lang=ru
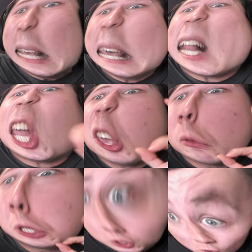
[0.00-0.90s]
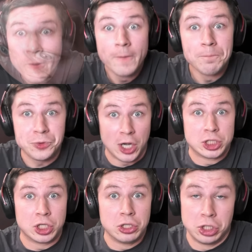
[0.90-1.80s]
И это не все!
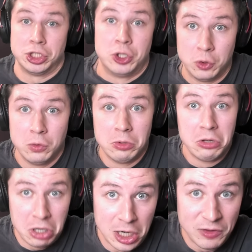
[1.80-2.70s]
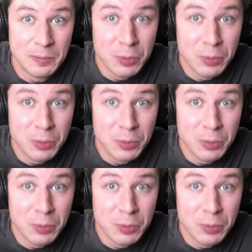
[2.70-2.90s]
Также я тебе дарю халявный